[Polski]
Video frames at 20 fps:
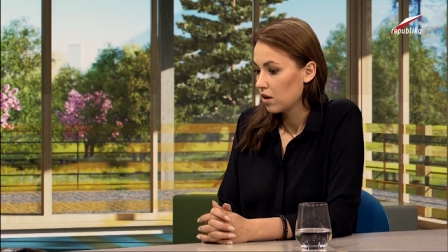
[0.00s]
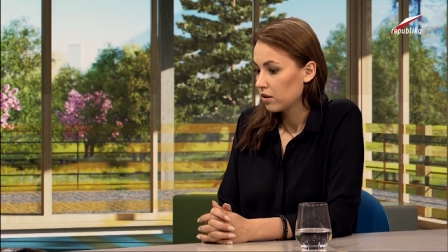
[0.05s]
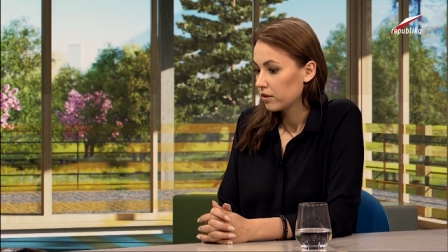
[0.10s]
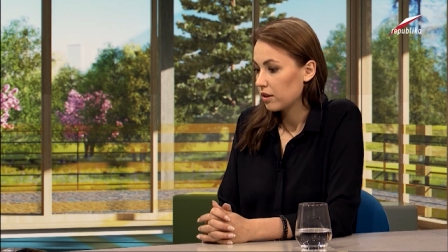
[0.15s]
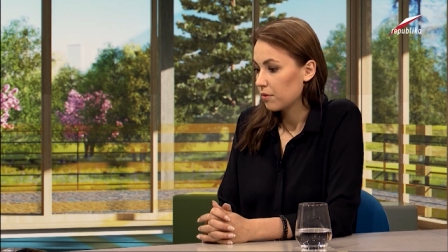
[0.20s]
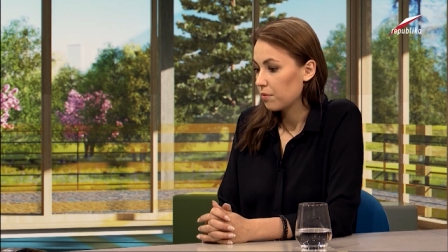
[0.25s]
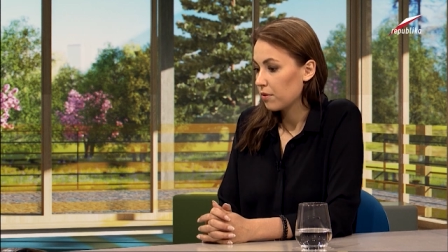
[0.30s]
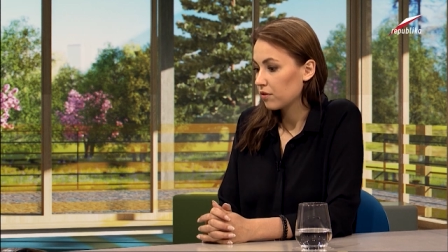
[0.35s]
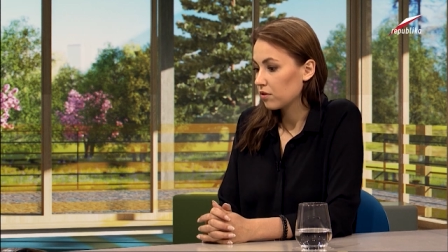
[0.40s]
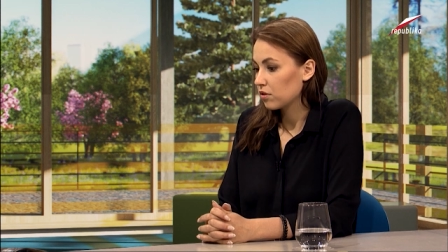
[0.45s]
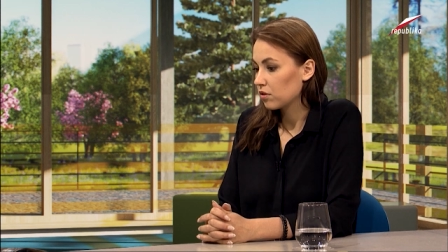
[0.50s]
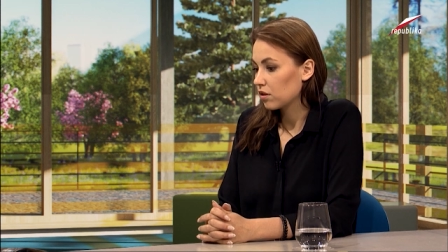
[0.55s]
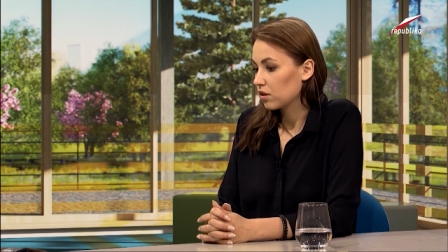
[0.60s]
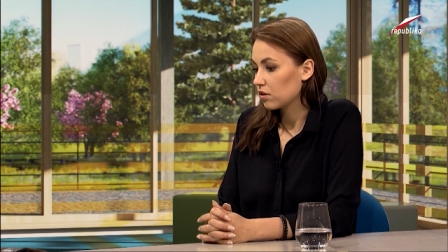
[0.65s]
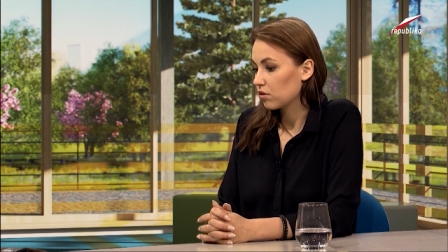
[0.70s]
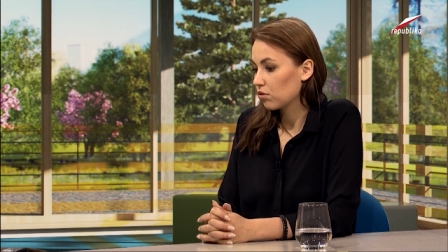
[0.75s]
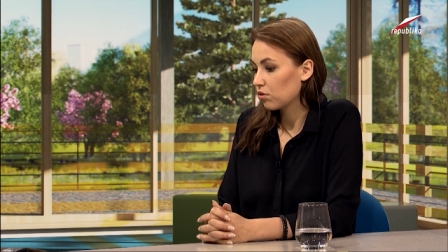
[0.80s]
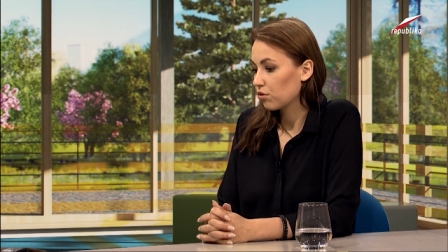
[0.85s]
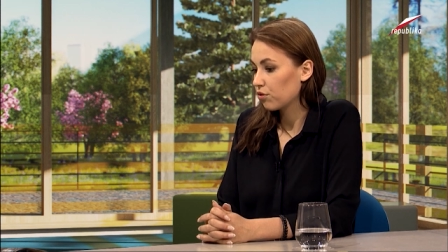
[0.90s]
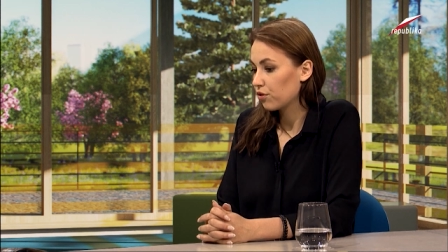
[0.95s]
Mhm. Na pewno
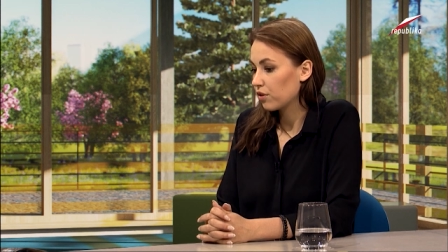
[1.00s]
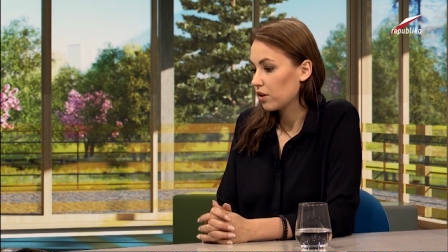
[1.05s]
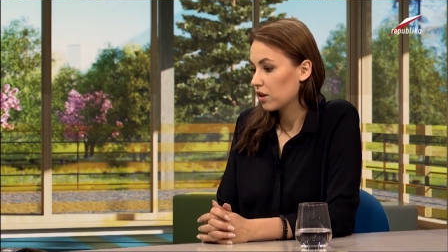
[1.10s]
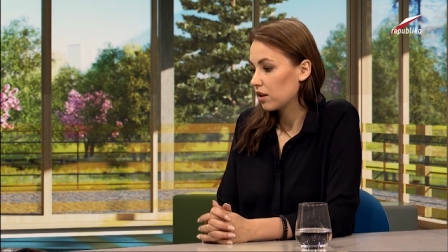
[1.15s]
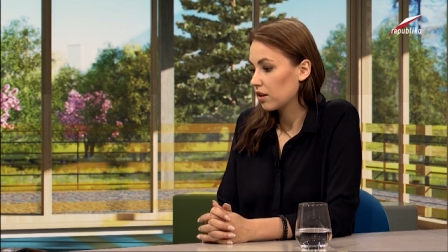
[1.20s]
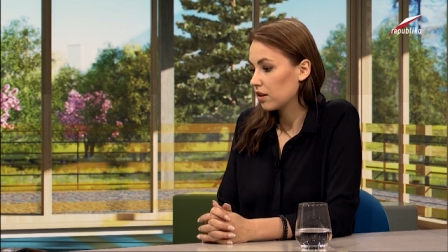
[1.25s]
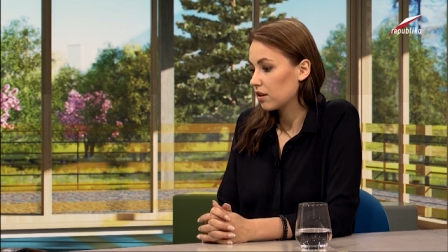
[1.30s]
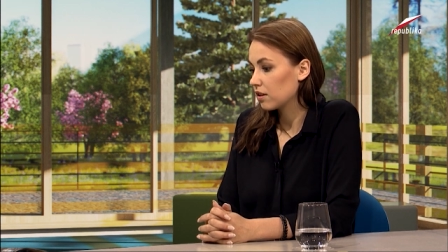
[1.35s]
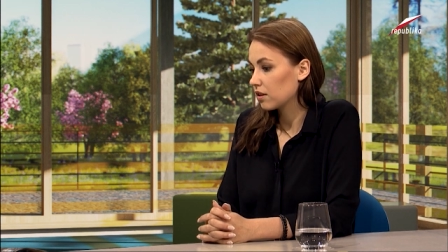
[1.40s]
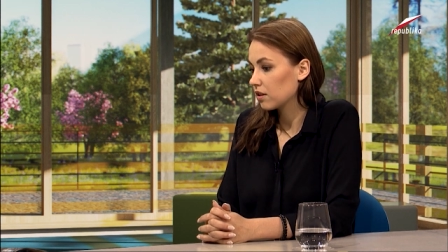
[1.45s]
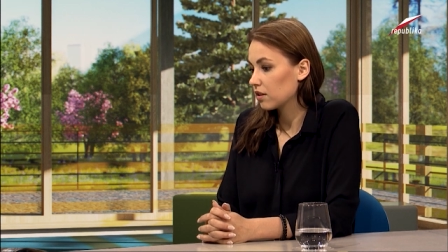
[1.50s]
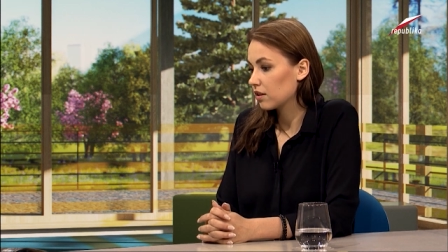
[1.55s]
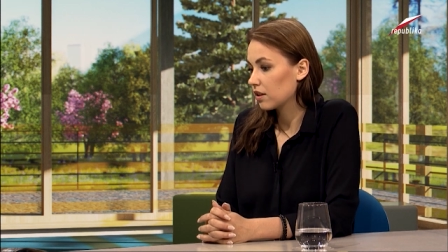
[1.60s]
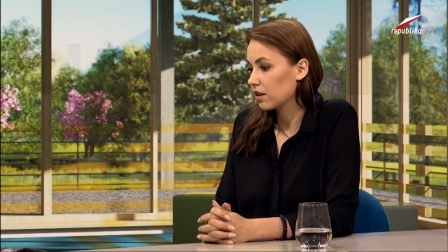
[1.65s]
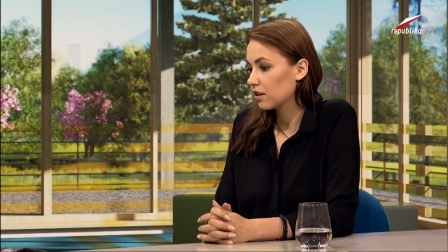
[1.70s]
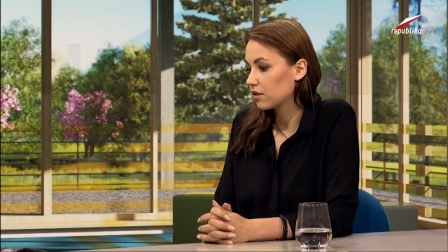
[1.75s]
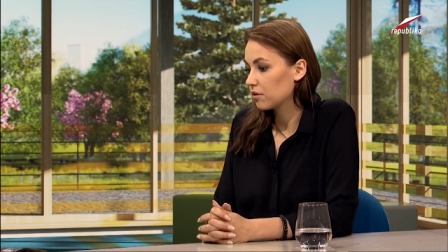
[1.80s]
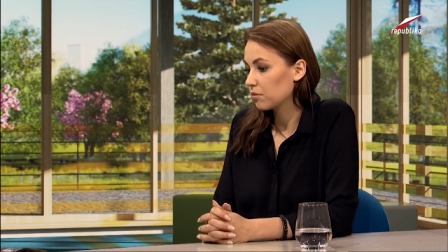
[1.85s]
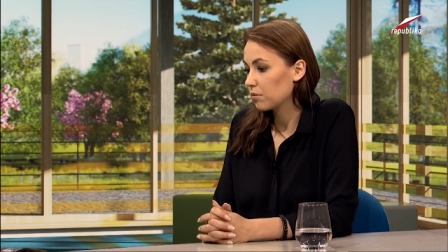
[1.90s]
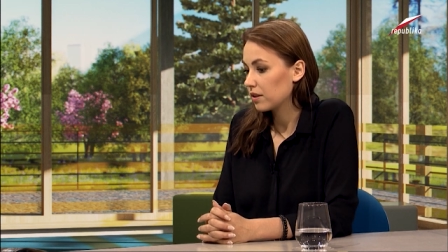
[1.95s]
na tą chwilę,
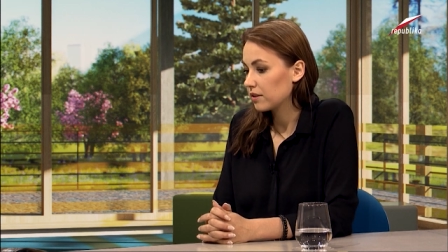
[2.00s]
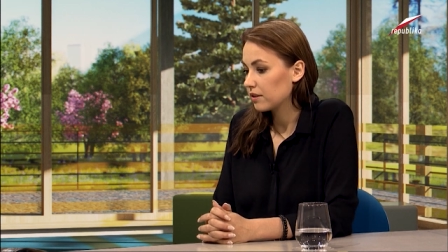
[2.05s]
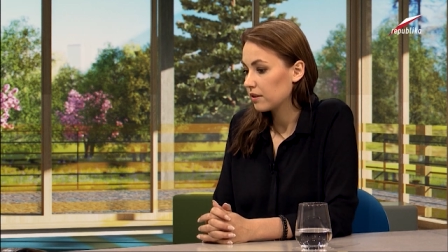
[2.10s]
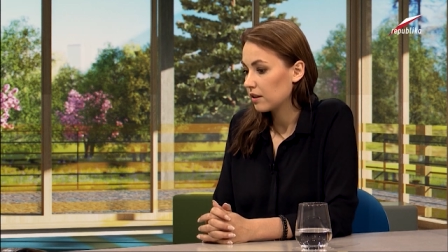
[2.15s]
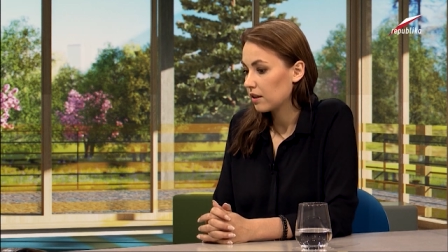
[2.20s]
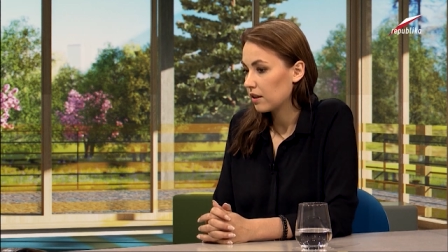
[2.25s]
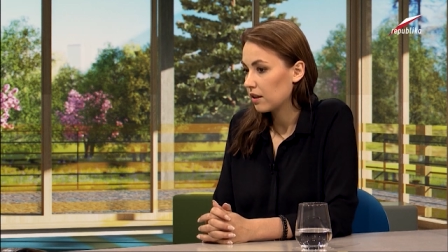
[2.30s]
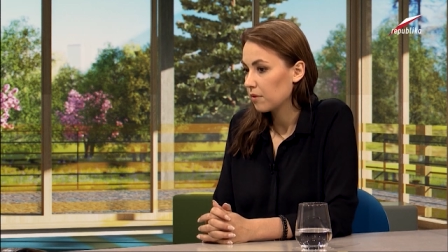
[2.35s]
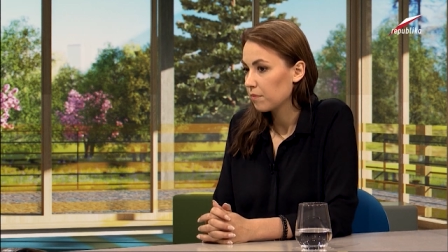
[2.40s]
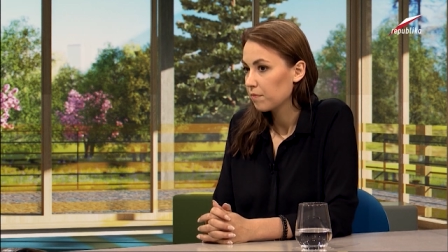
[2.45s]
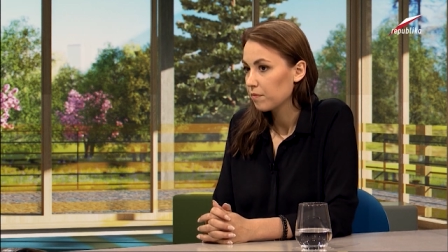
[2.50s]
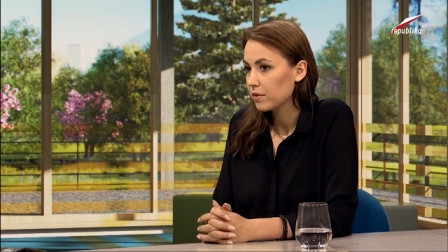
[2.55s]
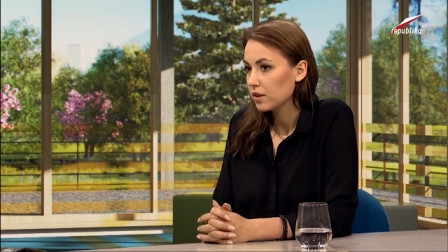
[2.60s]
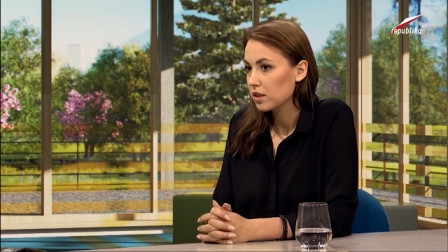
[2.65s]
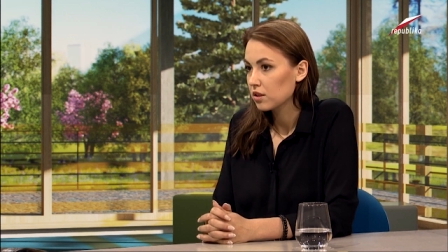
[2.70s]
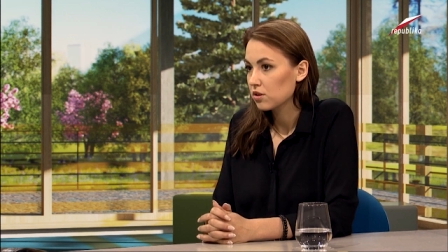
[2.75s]
kiedy media